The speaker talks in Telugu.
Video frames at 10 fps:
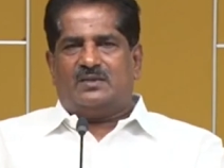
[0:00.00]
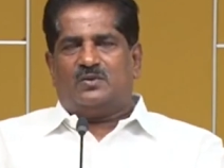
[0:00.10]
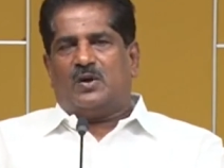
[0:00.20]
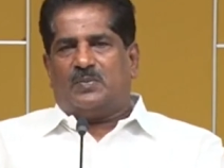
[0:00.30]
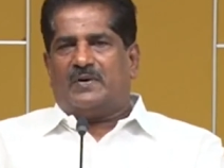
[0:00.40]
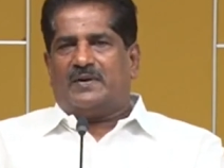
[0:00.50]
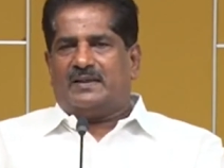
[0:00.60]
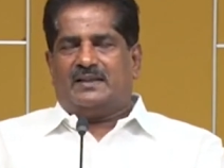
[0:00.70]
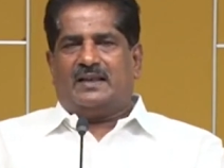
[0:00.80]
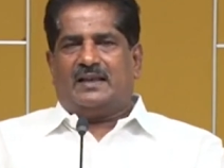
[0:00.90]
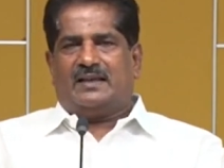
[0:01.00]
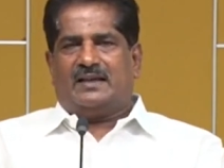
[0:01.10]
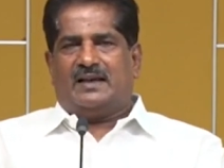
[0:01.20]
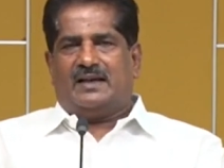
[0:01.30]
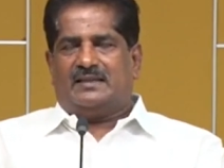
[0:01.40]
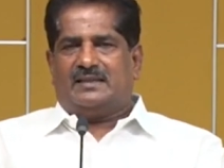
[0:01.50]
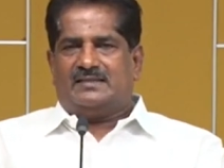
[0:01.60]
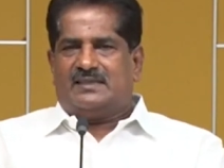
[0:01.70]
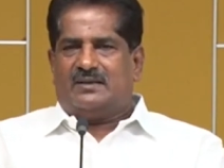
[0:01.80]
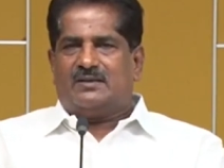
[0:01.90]
నువ్వు గొప్పవాడి కింద లెక్క
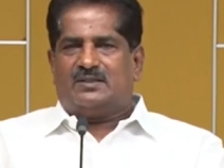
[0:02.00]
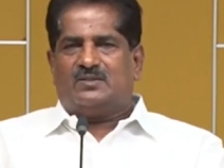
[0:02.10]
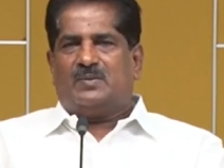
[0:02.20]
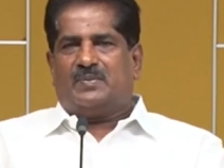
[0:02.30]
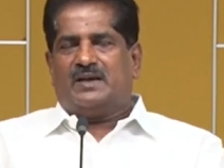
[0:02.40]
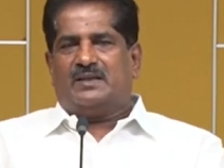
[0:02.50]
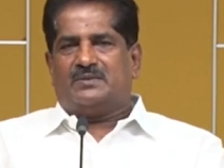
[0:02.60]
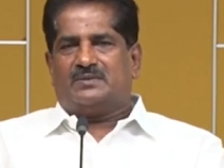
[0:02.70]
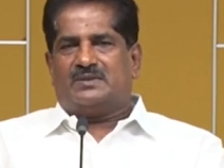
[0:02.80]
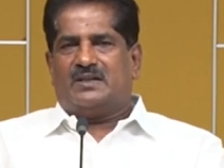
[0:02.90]
అంతేకాని సీట్లు వస్తే గొప్ప కాదు